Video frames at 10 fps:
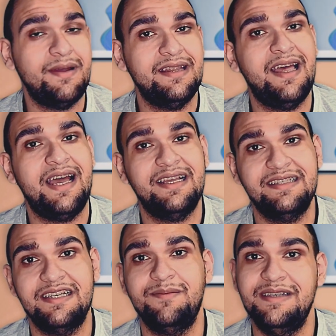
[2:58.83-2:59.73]
طبعا ده
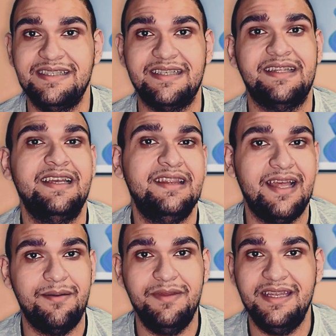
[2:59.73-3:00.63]
هيديك ميزه
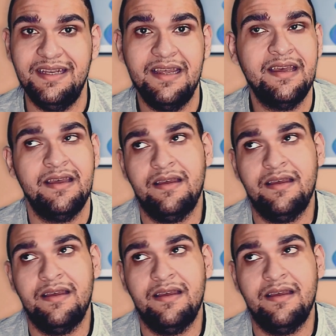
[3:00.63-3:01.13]
التامين